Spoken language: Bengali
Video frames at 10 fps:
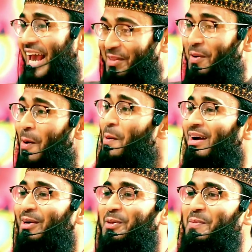এত
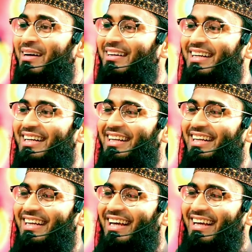অহংকার তোমার
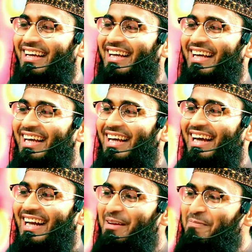হ্যাঁ
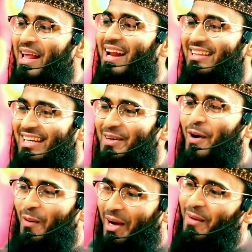রিপ্লাই না দিলে কি
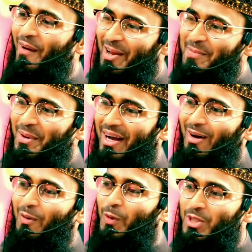অহংকারী হয় রে বোকা
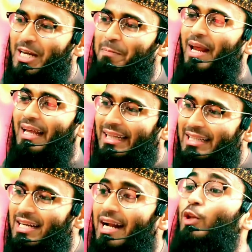ও যে রিপ্লাই
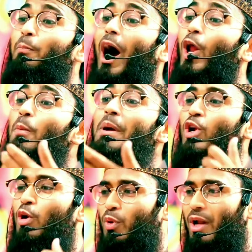দিচ্ছে না এটা তো ভালো
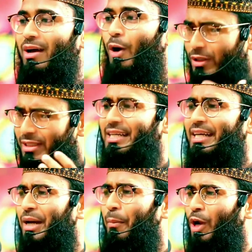মেয়ের নমুনা কথা ঠিক
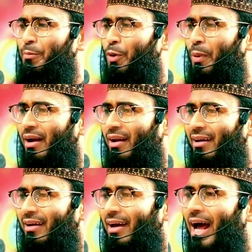কিনা বলেন প্রিয় ভাইরা
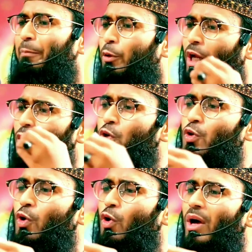আপনি তার
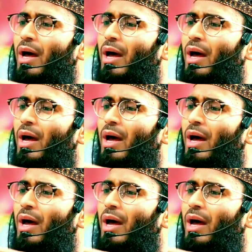জন্য